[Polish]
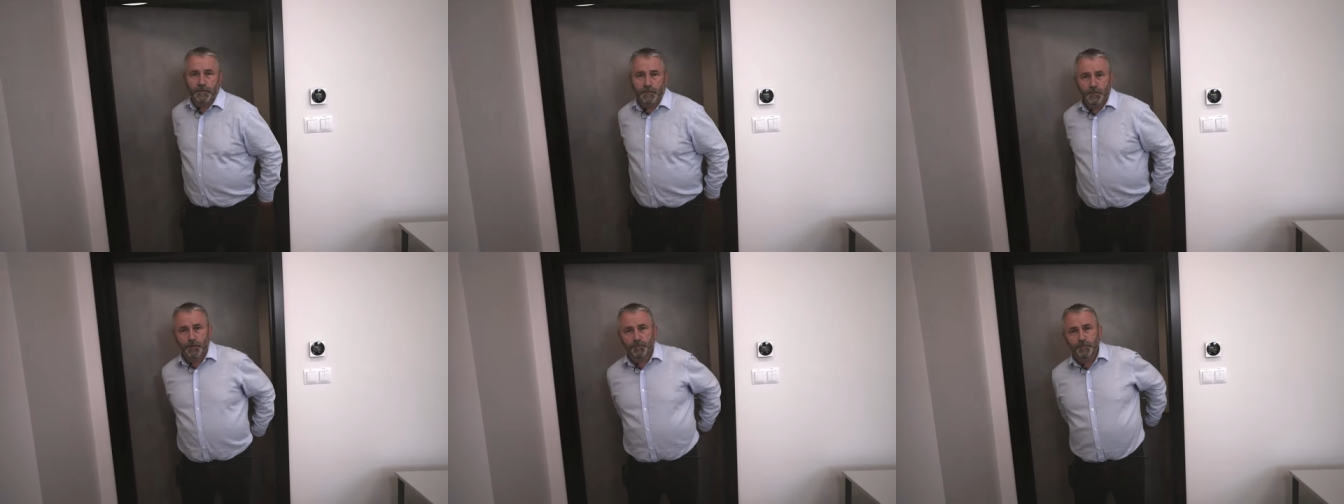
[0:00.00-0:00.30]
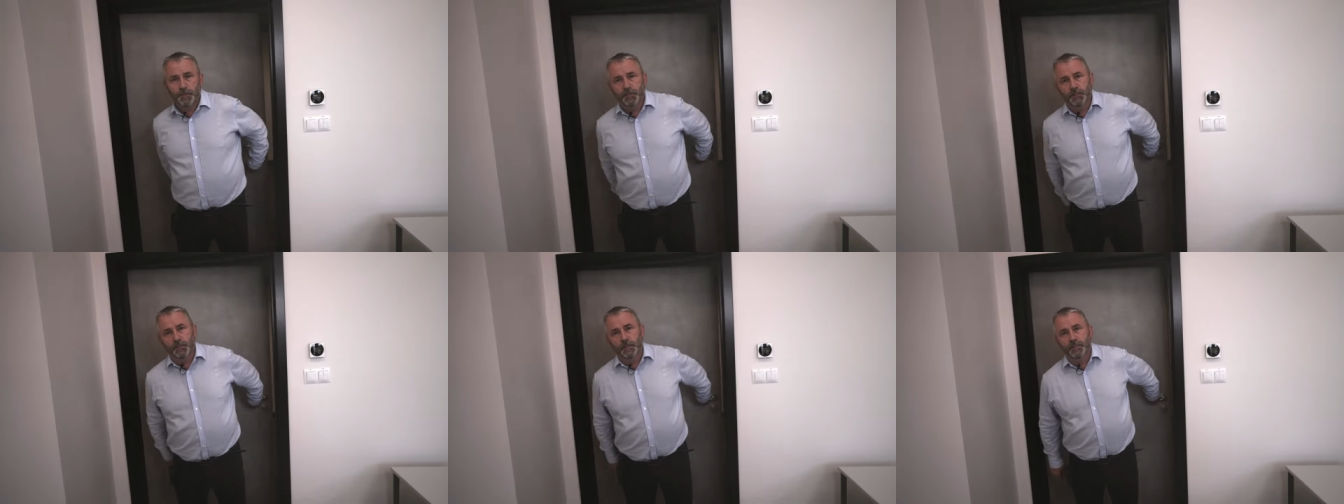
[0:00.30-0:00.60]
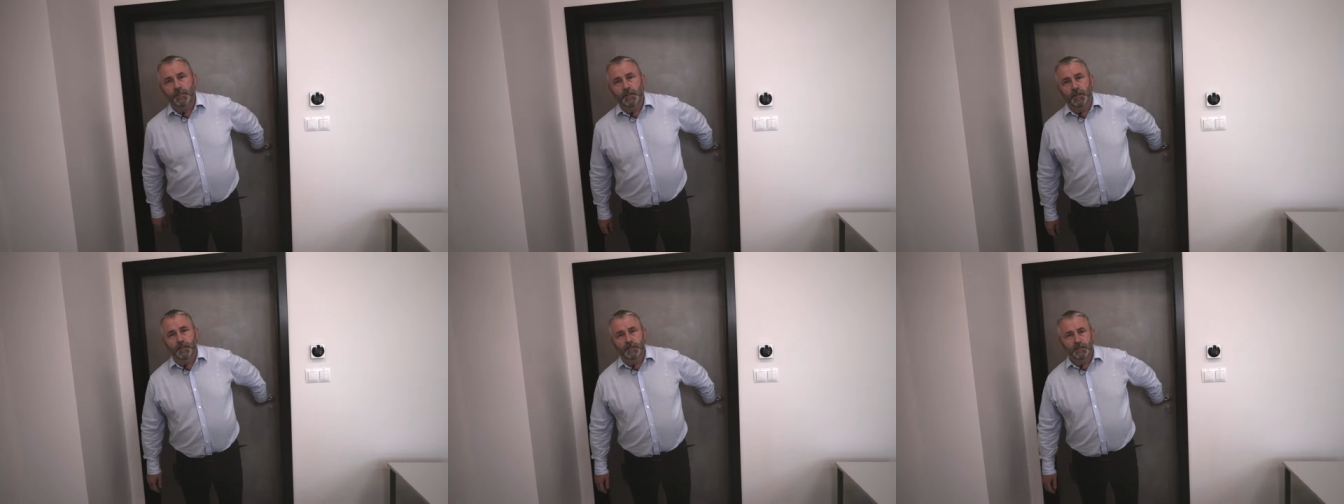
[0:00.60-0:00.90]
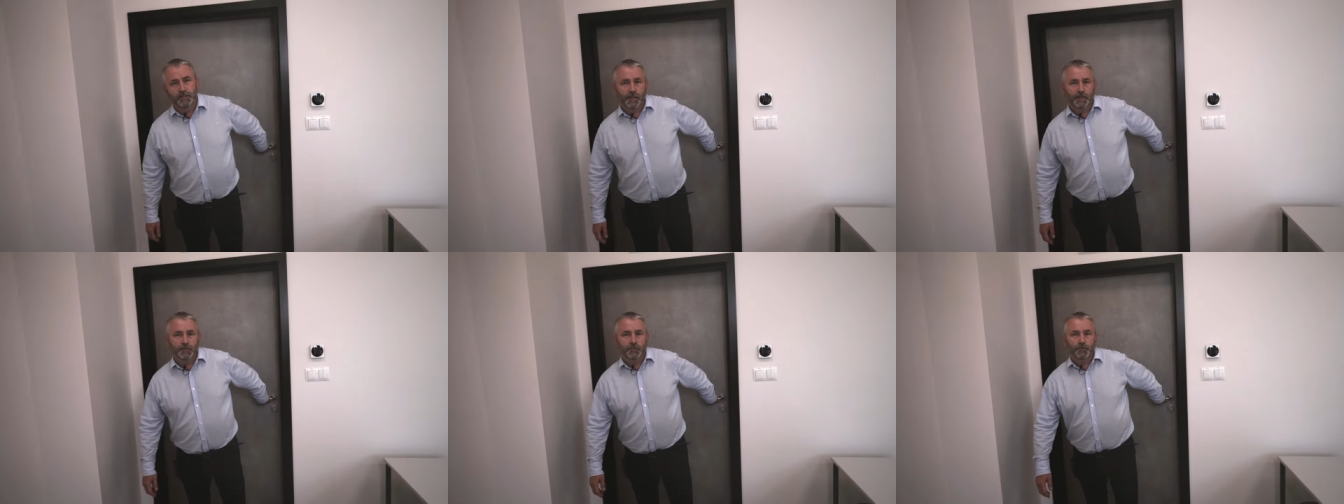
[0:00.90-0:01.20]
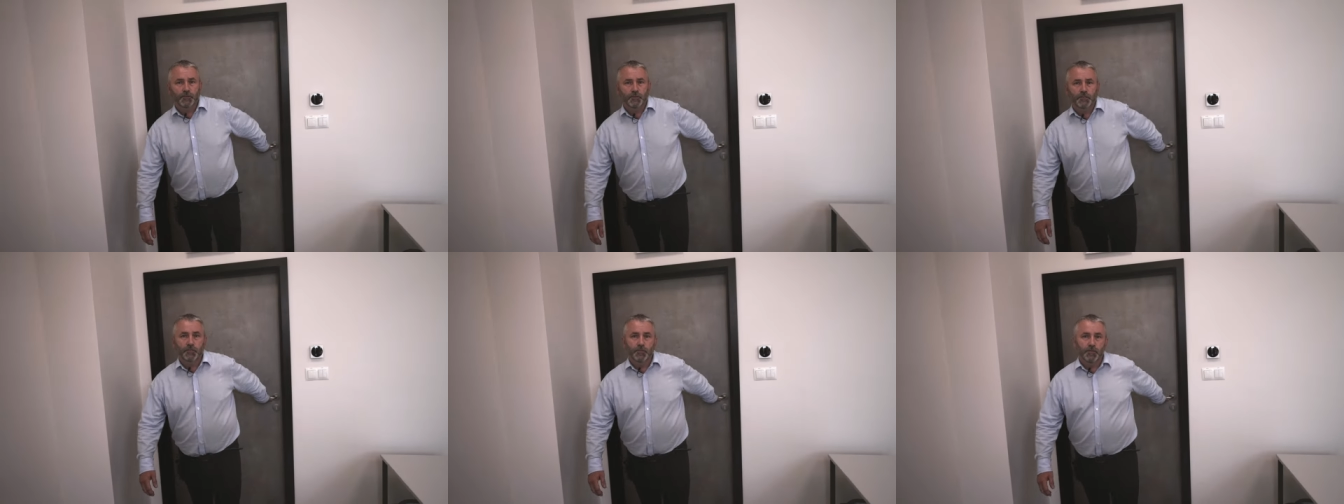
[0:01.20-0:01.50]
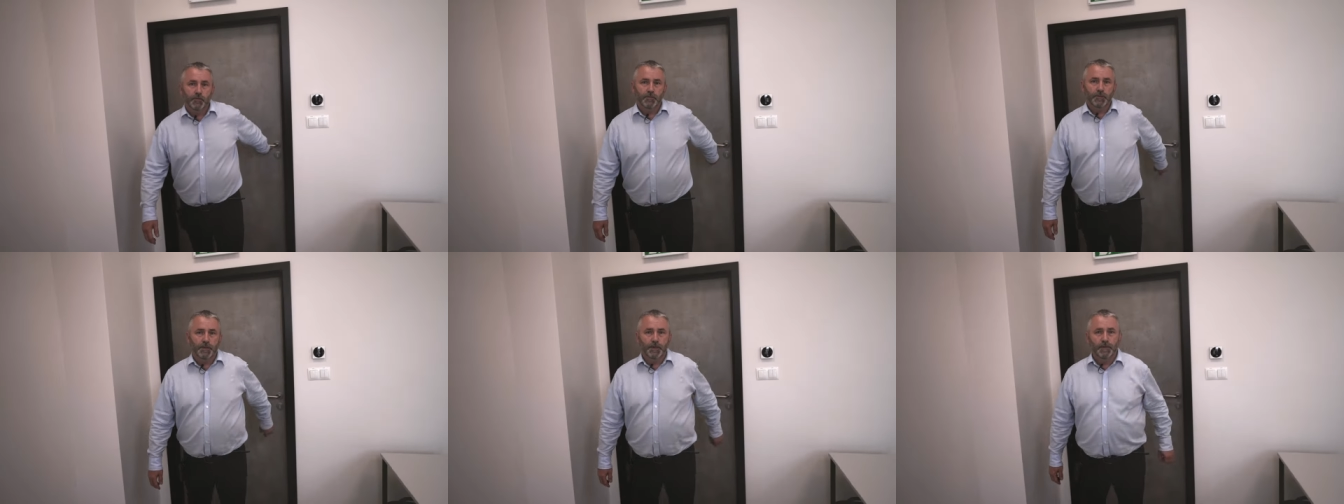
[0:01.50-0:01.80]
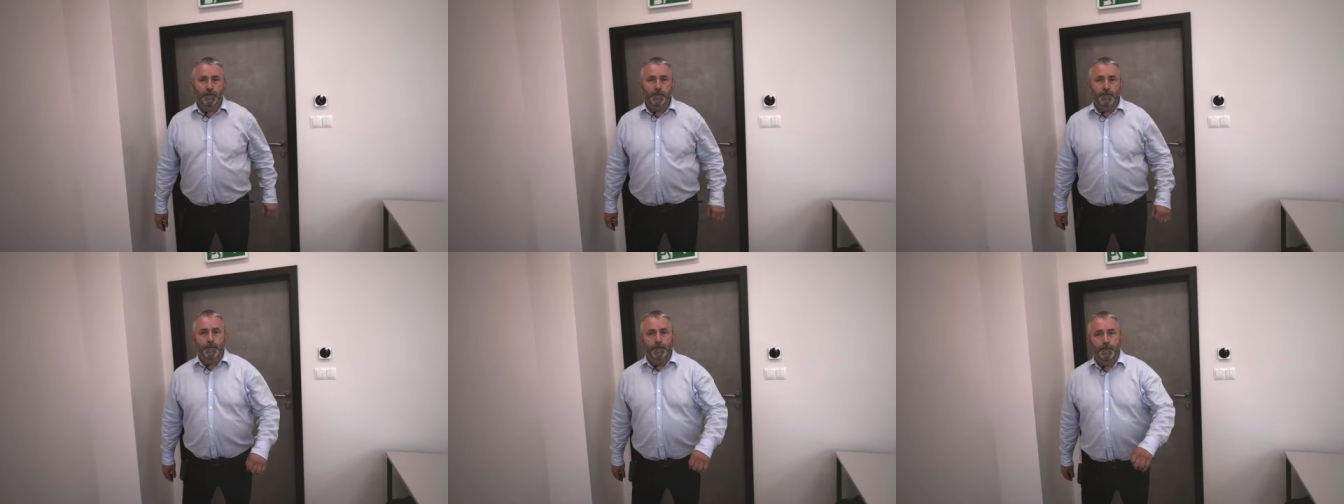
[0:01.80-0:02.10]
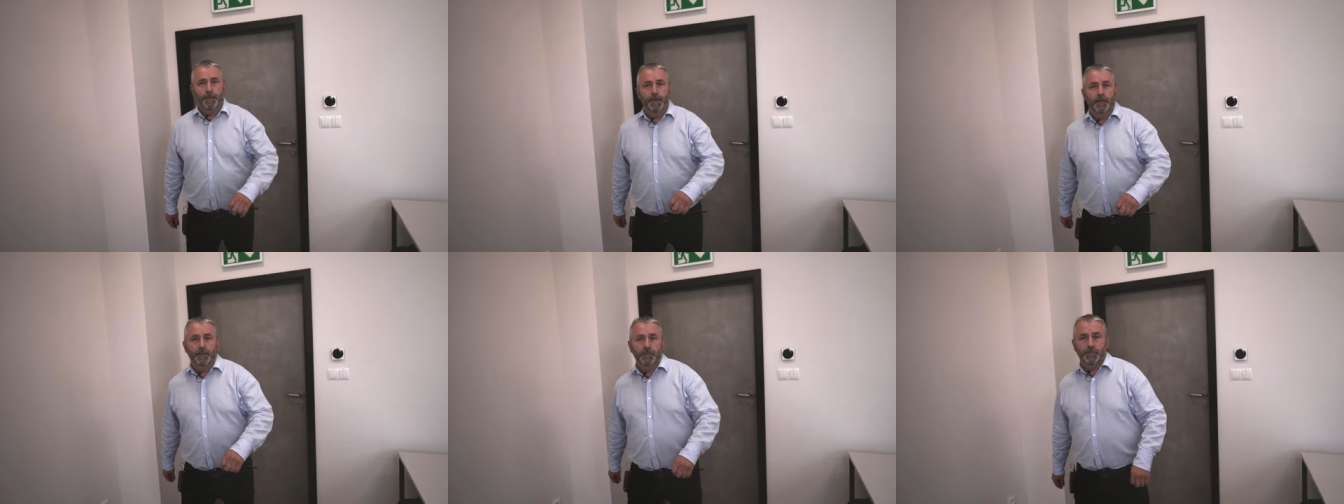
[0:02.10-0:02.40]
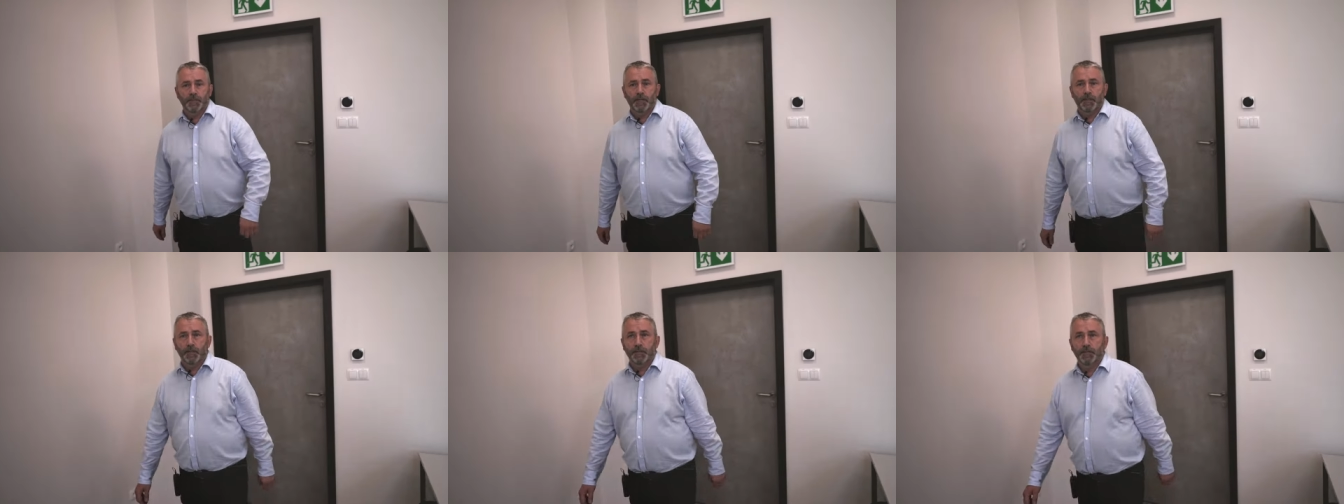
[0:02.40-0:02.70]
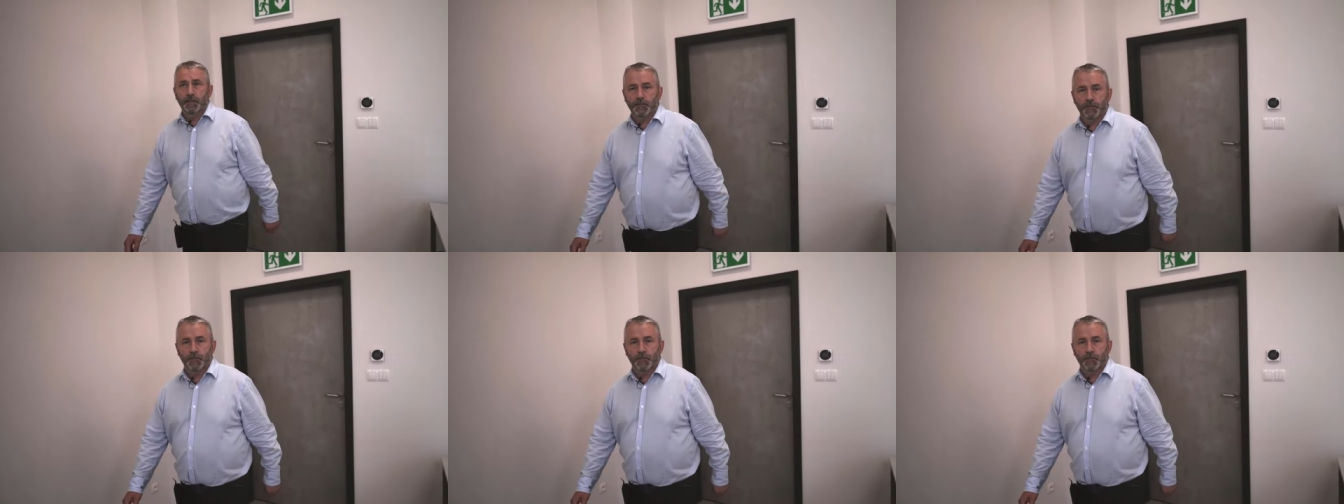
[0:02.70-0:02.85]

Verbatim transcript: nasza pierwsza sala, sala ćwiczeniowa Sala na